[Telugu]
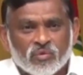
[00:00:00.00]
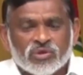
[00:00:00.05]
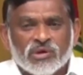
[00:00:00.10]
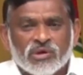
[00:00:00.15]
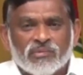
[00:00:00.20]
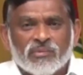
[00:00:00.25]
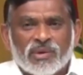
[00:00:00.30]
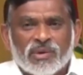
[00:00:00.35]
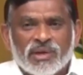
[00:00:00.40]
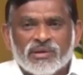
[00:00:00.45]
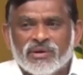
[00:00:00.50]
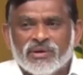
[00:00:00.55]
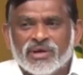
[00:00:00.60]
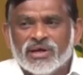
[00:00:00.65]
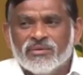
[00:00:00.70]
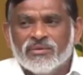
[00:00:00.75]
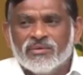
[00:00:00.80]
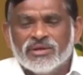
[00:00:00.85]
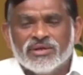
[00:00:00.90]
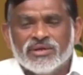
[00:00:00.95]
ఉత్తమ ప్రతిభ
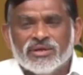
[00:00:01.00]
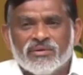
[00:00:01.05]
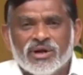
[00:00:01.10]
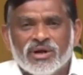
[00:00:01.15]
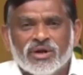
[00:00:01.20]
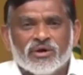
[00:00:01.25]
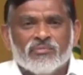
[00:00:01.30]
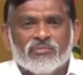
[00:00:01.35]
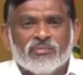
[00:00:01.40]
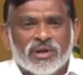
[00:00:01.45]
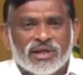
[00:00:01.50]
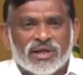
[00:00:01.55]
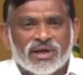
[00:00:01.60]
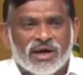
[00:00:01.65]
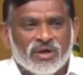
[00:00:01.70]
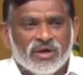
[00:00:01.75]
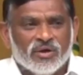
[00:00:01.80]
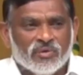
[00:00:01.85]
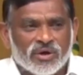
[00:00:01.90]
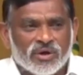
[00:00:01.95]
కనబరిచిన వాళ్ళకు
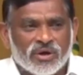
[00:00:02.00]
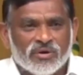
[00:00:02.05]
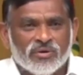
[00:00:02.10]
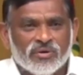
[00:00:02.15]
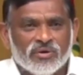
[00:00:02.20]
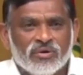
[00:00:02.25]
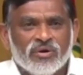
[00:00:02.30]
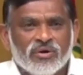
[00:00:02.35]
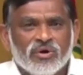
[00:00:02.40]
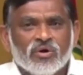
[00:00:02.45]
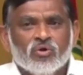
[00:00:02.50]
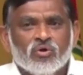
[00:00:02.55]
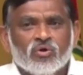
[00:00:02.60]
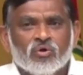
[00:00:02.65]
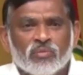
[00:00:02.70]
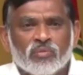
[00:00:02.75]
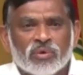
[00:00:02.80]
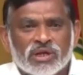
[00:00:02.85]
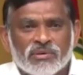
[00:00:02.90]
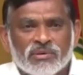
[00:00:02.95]
పథకాలు ఇవ్వనట్టు
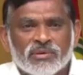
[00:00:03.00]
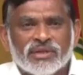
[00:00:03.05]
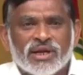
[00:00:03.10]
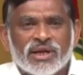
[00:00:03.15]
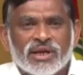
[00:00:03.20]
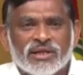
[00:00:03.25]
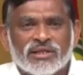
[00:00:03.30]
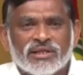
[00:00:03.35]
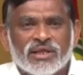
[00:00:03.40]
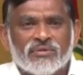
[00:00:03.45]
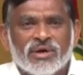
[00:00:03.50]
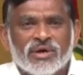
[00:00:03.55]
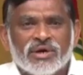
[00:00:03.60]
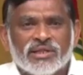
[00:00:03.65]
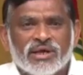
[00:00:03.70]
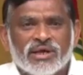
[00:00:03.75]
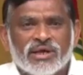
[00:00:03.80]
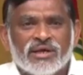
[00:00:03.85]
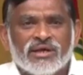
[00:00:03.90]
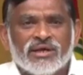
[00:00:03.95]
నువ్వు ముఖ్యమంత్రి అయిన
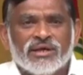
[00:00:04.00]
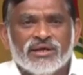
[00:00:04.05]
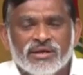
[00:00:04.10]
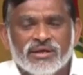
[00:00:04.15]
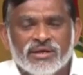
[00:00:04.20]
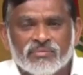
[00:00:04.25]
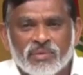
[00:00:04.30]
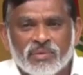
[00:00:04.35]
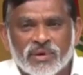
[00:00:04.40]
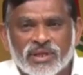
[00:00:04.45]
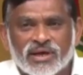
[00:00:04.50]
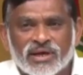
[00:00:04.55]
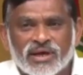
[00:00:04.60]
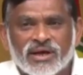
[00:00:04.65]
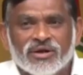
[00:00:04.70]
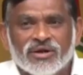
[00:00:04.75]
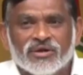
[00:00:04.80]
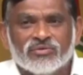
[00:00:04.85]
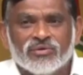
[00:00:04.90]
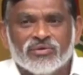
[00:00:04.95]
తర్వాతనే ఈ
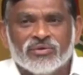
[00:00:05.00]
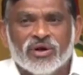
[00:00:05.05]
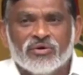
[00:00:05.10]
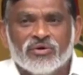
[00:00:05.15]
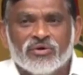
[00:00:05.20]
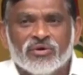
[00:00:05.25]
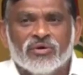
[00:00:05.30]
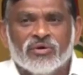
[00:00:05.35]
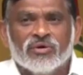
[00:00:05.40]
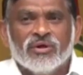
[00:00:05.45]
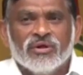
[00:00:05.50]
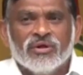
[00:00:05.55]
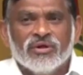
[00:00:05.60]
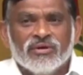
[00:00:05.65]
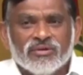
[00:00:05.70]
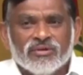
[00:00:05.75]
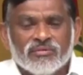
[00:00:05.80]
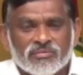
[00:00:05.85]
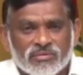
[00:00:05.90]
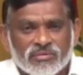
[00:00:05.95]
పథకాలను ఇస్తున్నట్టు
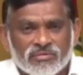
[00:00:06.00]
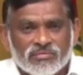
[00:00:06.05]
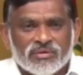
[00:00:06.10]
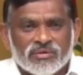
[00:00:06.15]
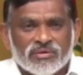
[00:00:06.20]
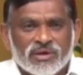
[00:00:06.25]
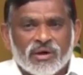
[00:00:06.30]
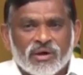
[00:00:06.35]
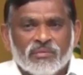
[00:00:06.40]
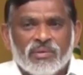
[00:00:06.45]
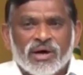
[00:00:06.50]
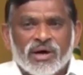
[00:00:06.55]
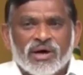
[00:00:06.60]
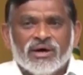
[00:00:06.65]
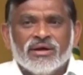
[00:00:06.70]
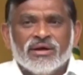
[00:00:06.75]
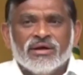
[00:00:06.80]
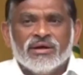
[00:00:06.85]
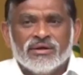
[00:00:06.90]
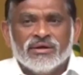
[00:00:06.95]
డబ్బా
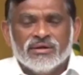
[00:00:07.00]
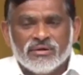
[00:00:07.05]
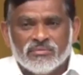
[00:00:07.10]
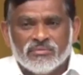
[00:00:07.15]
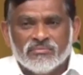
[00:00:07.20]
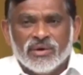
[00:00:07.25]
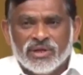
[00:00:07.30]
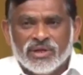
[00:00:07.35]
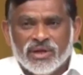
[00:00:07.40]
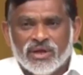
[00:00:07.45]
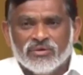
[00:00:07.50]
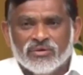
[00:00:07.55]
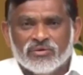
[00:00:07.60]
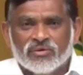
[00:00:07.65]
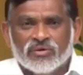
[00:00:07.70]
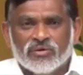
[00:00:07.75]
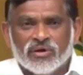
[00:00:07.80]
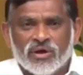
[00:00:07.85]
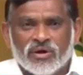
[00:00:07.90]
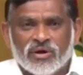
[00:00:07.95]

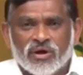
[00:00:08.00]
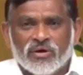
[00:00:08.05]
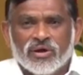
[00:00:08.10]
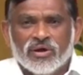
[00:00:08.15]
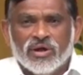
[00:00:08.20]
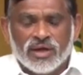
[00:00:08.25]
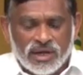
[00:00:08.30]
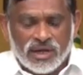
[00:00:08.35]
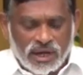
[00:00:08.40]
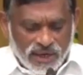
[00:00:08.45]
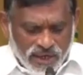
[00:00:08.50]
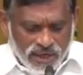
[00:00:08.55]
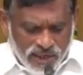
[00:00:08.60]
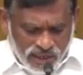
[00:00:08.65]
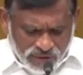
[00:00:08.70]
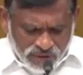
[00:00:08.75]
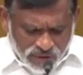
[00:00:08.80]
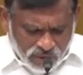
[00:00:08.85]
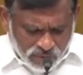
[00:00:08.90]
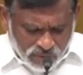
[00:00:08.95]
బజాయించుకుంటా ఉన్నావు కానీ
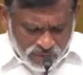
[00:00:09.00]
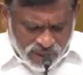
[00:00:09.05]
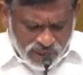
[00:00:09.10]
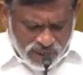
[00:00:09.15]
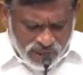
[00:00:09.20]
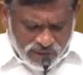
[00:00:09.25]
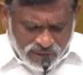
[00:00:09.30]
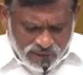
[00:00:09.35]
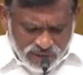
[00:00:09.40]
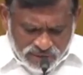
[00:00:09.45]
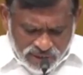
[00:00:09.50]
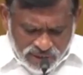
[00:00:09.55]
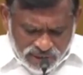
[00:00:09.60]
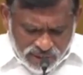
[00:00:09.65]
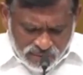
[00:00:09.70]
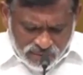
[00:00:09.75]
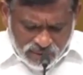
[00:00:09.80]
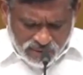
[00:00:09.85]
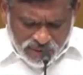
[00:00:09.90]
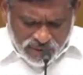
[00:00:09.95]
అంతకుముందే
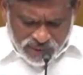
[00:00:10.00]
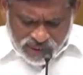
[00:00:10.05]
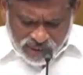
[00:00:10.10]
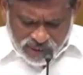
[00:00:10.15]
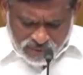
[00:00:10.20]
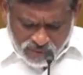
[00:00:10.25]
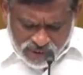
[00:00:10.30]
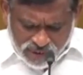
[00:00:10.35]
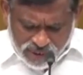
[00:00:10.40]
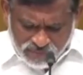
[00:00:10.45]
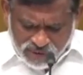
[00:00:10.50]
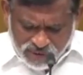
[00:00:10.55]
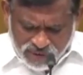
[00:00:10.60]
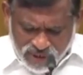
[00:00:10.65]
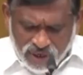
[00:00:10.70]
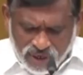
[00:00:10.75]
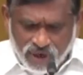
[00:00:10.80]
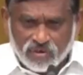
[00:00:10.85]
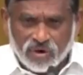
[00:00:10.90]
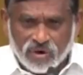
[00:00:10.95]
చంద్రబాబు నాయుడు గారు
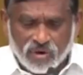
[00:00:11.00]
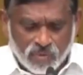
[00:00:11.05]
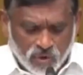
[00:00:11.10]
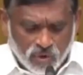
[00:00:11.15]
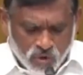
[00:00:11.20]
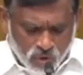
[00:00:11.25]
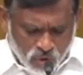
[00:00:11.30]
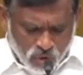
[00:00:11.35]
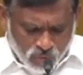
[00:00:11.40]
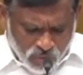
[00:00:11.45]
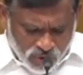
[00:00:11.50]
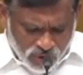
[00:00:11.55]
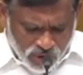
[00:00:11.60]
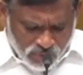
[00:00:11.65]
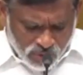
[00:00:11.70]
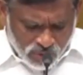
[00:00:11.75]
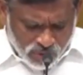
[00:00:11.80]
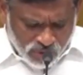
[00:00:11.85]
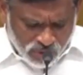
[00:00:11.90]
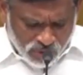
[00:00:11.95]
ముఖ్యమంత్రిగా ఉన్నప్పుడు నువ్వు
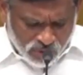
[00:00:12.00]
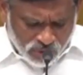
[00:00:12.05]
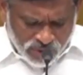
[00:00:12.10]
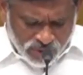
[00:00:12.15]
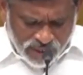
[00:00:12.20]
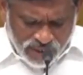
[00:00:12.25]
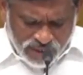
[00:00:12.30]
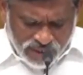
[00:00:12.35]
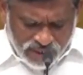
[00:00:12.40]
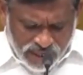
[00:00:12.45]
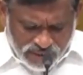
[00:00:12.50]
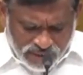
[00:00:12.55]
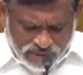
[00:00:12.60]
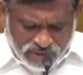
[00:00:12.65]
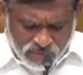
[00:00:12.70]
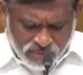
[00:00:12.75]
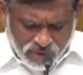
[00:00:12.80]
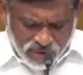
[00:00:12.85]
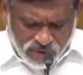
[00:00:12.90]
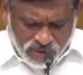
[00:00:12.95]
పుట్టకముందు నుంచి కూడా ఈ
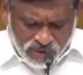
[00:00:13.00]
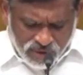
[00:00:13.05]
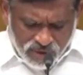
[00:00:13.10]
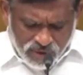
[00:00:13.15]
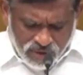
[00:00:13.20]
రాష్ట్రంలో